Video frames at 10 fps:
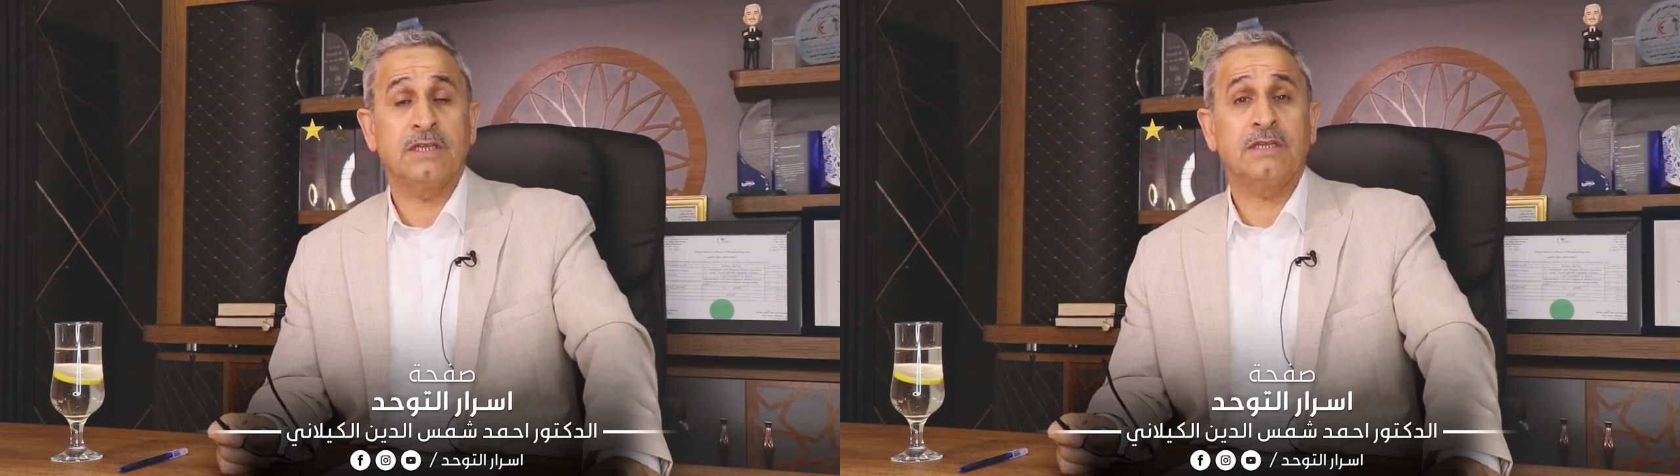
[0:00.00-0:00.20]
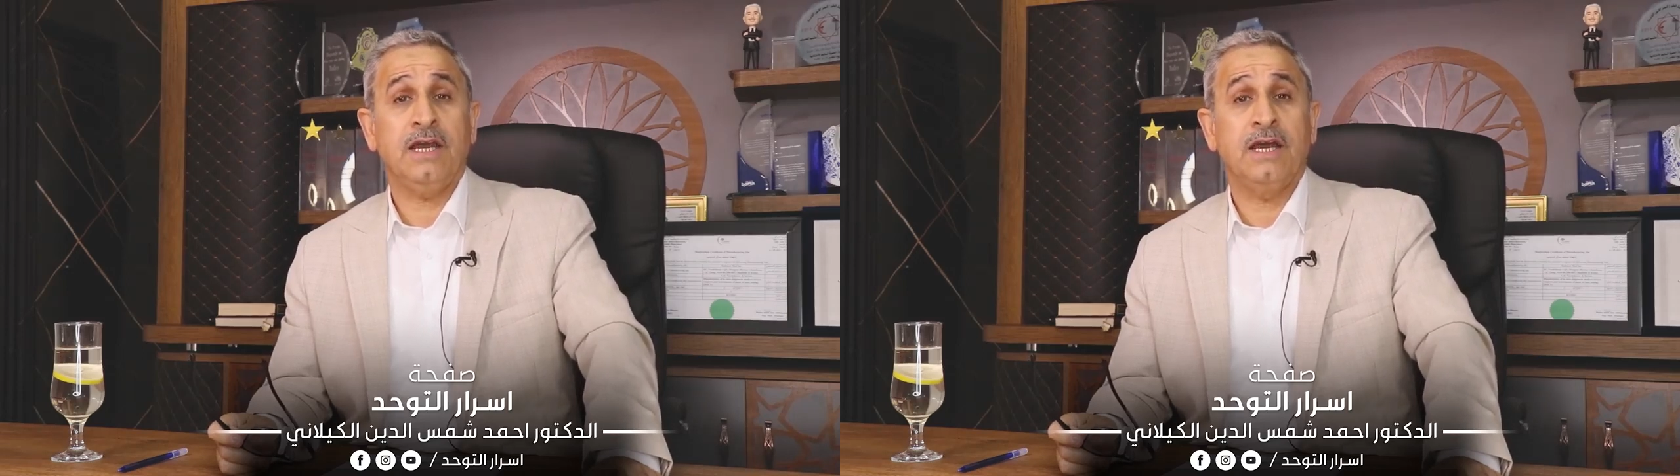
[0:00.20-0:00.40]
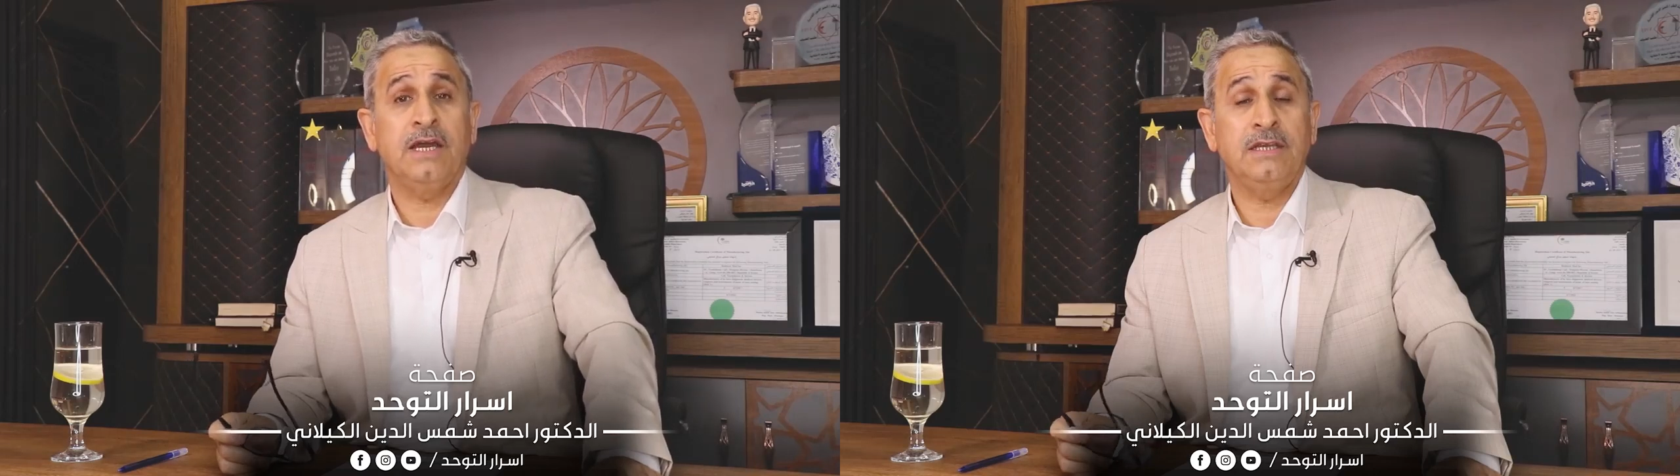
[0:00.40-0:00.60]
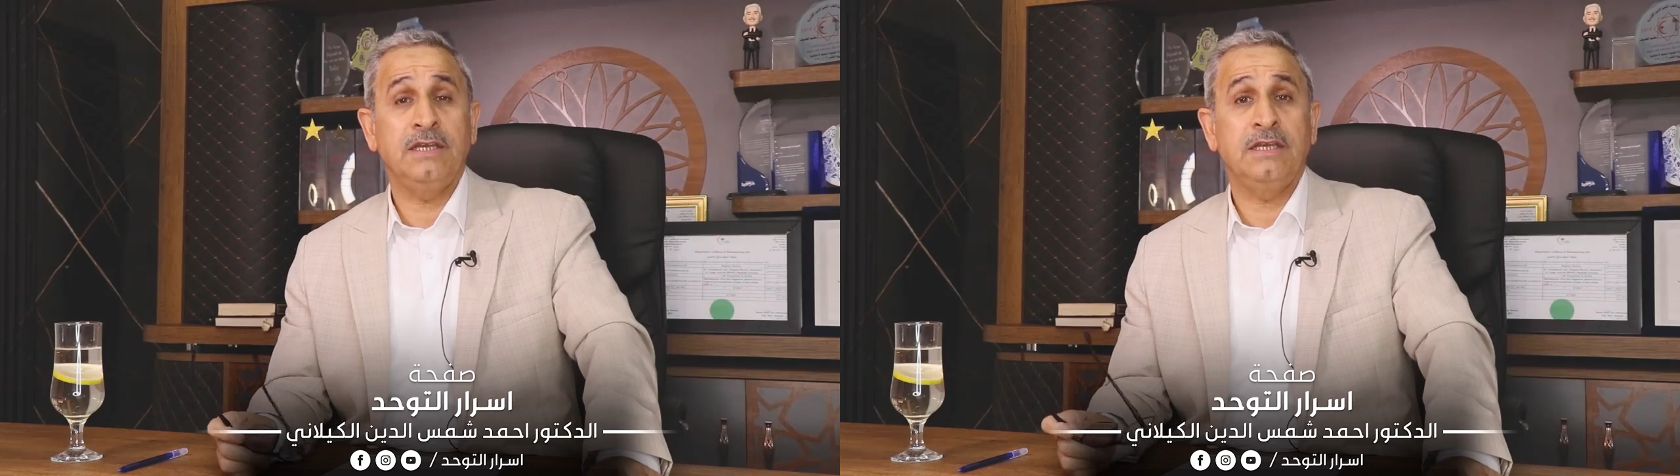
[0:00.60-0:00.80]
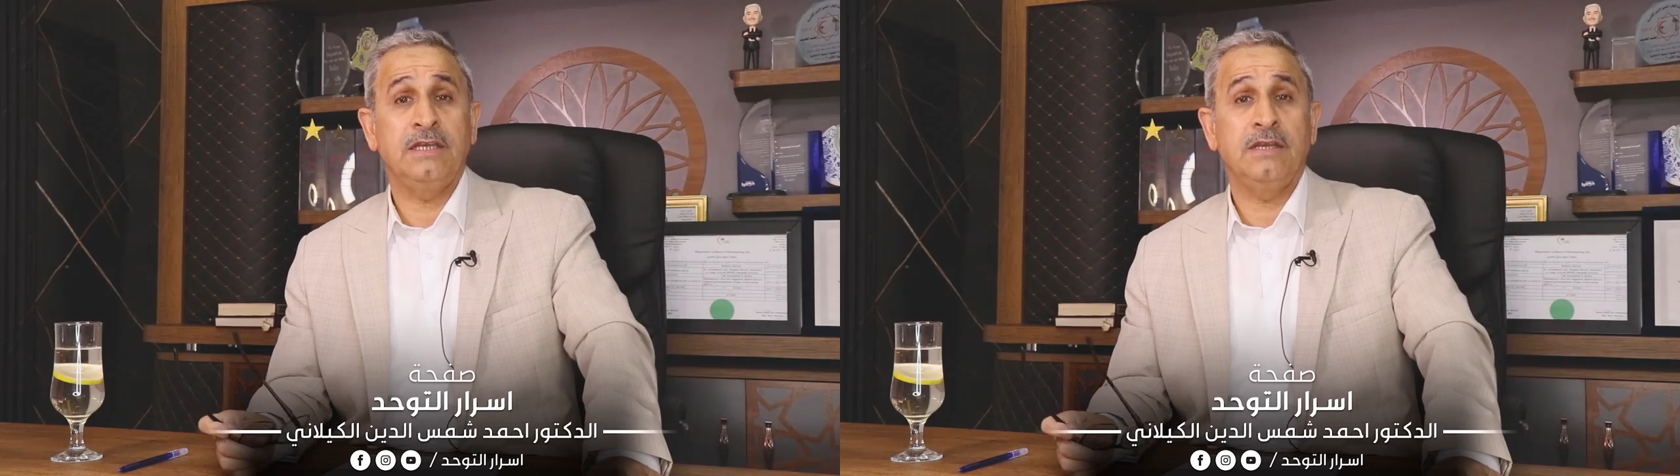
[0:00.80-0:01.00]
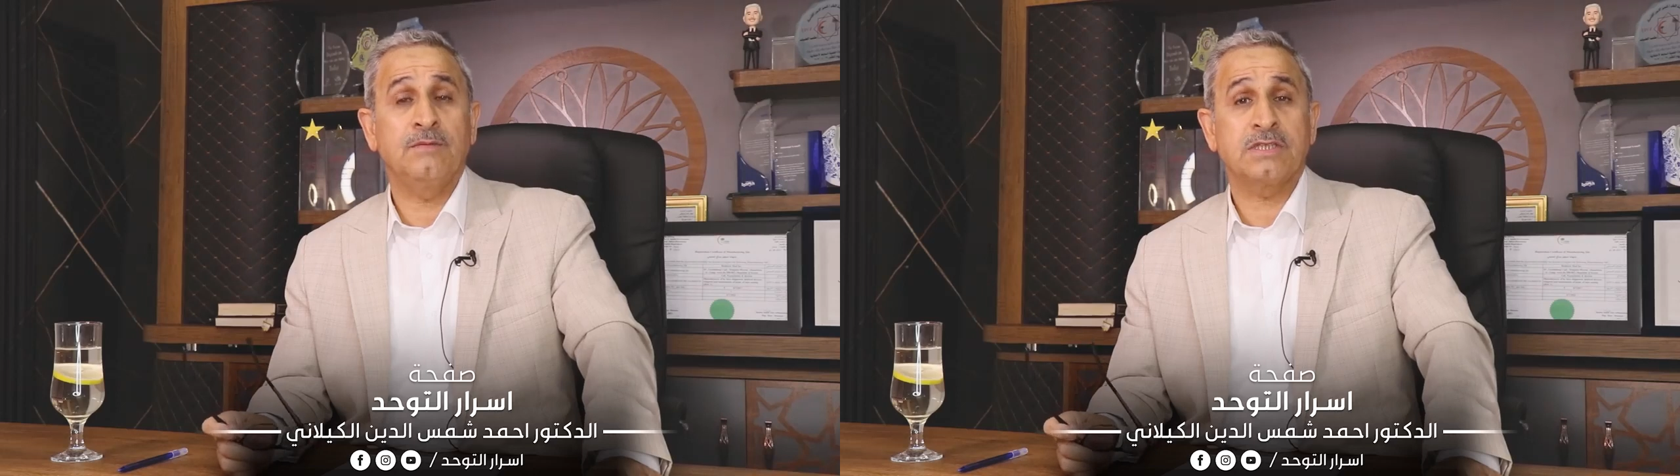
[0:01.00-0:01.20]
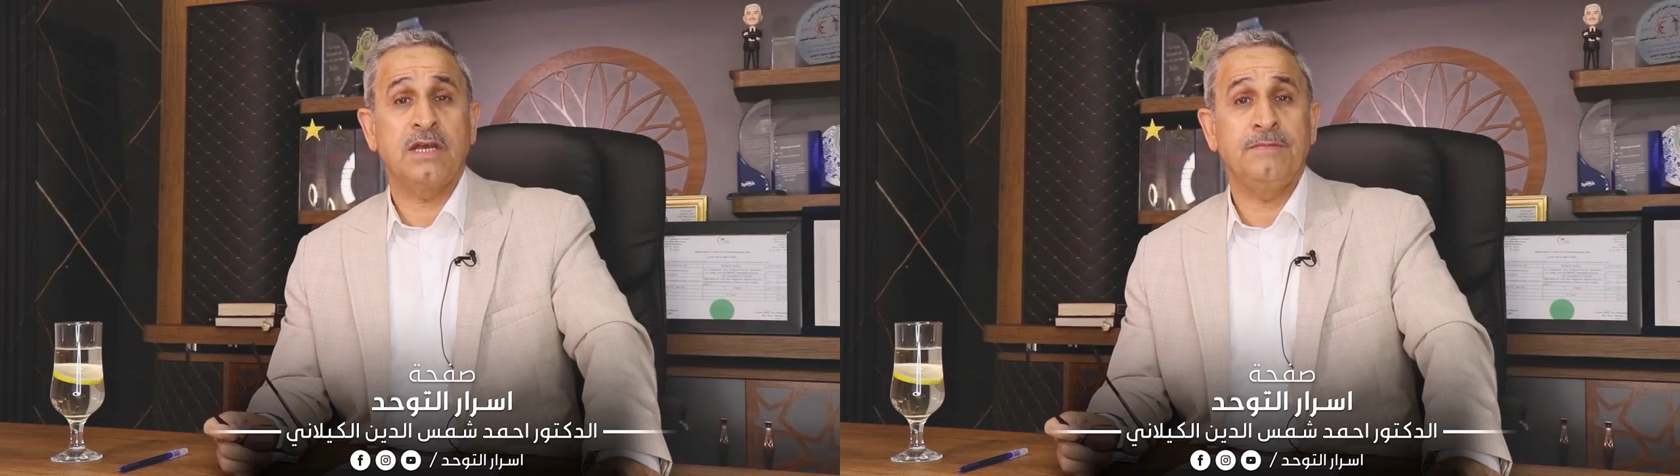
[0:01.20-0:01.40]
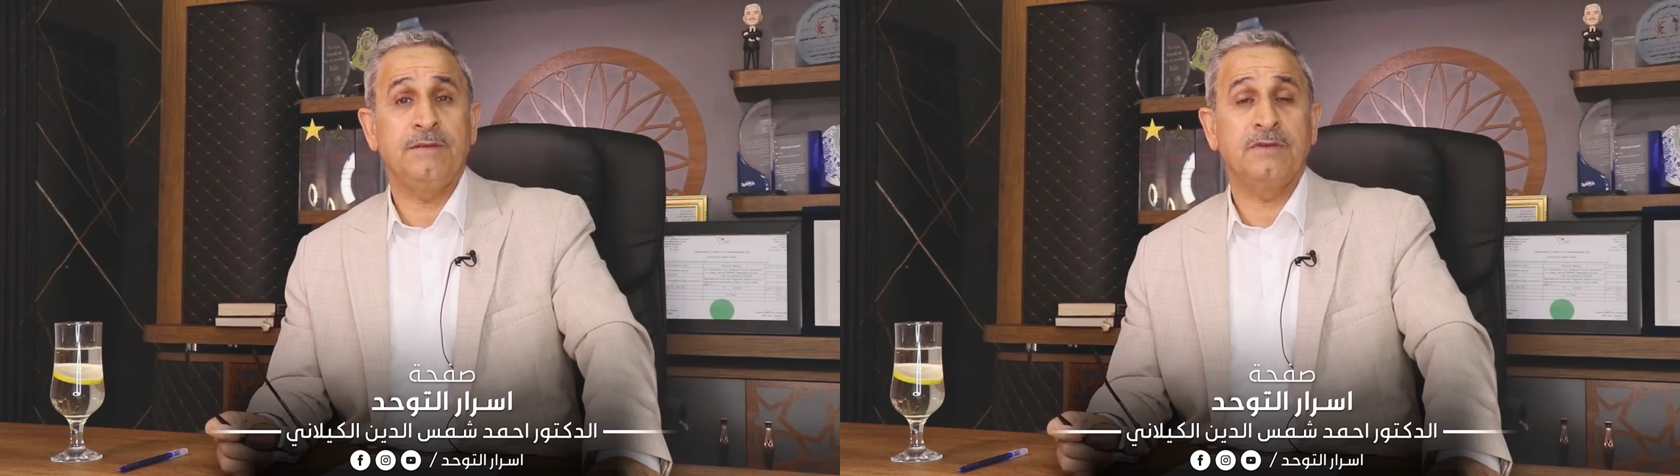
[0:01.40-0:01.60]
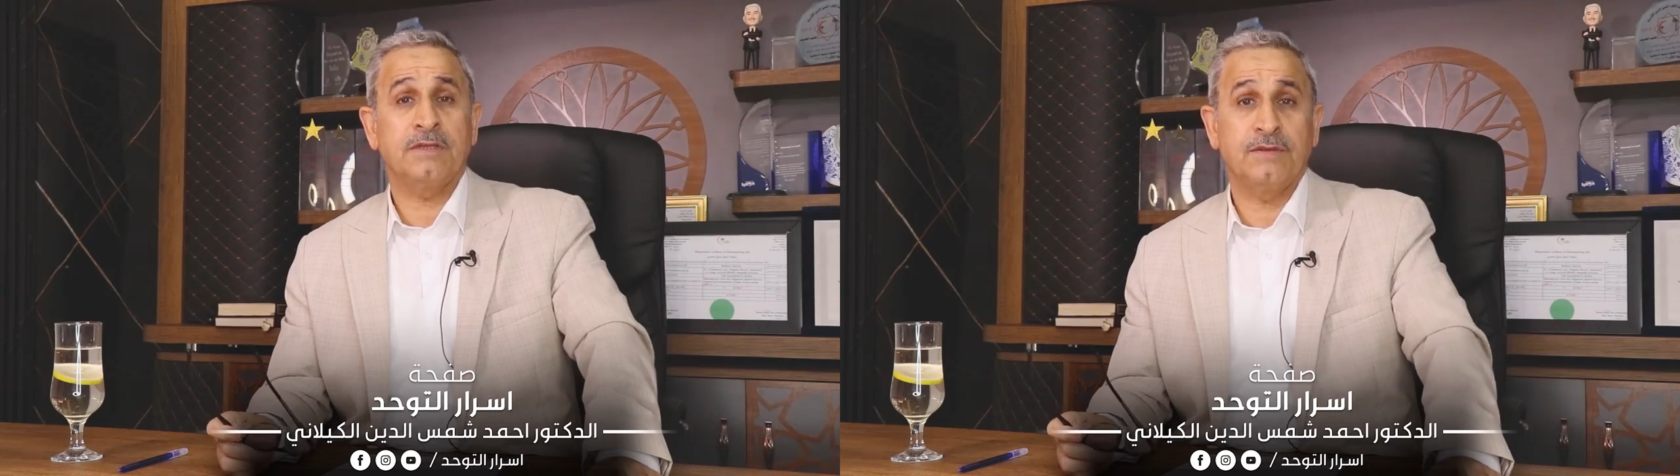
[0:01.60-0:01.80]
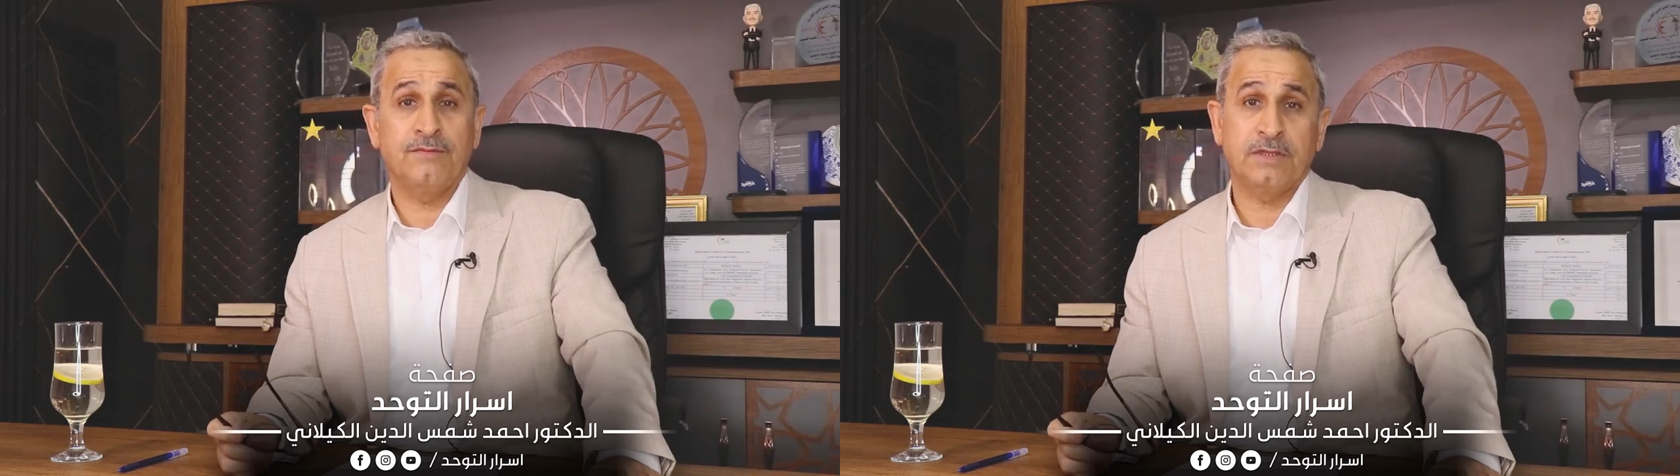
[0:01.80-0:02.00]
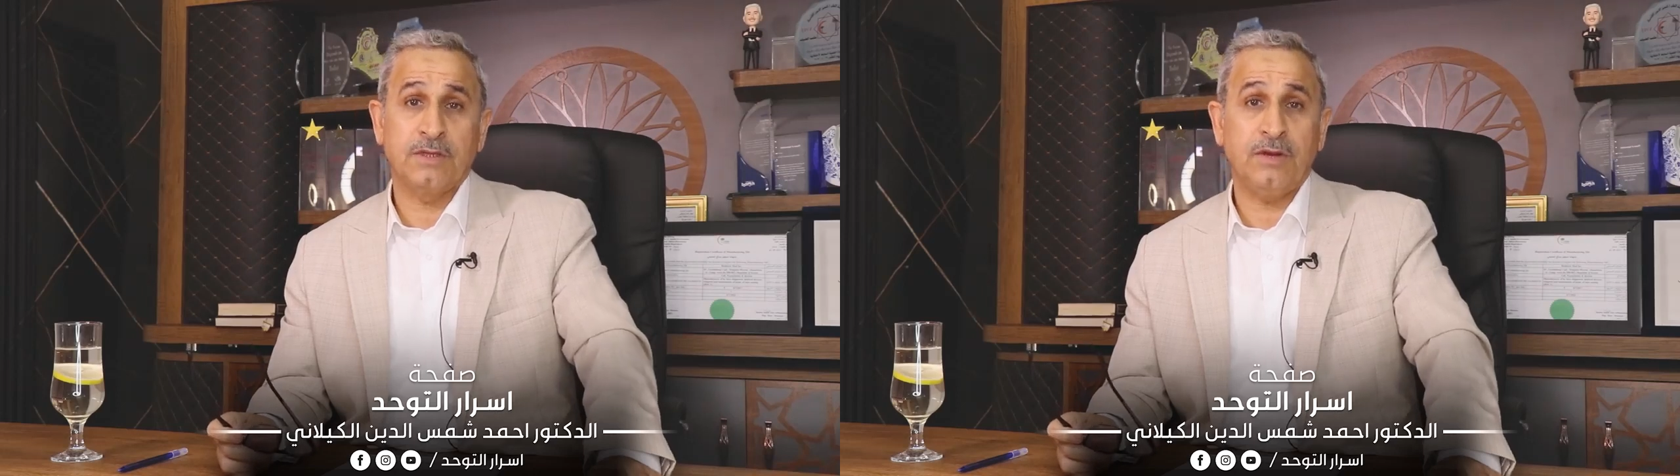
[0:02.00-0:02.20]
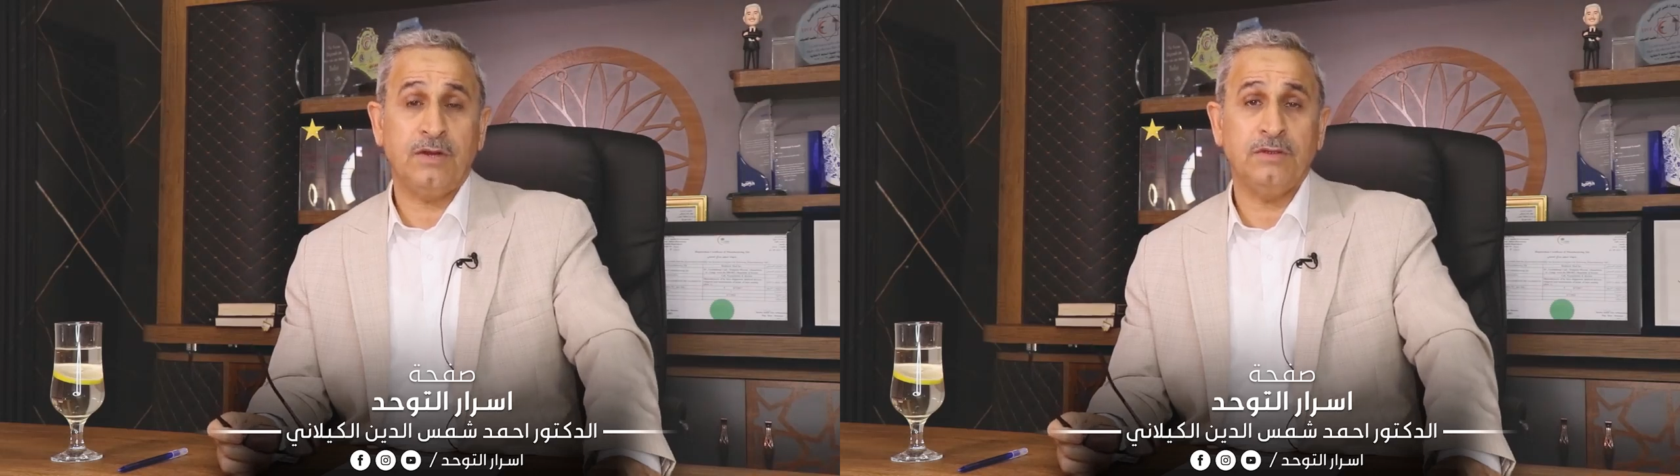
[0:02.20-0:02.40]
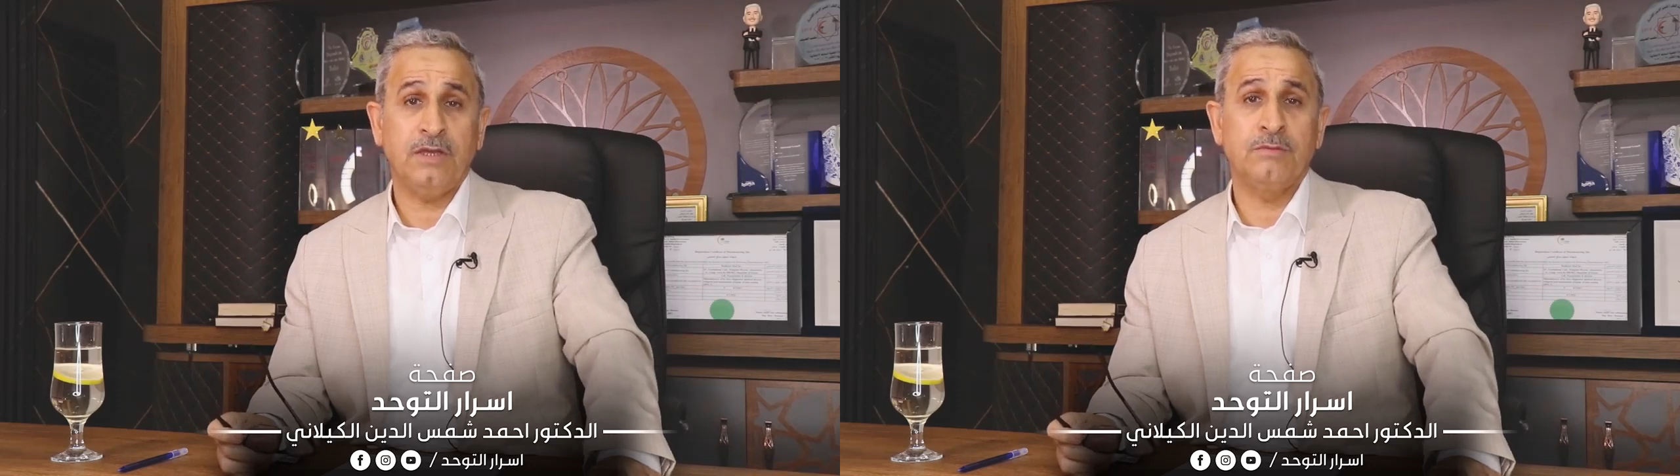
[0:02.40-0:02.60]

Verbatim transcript: التحاليل للمصابين بطيف التوحد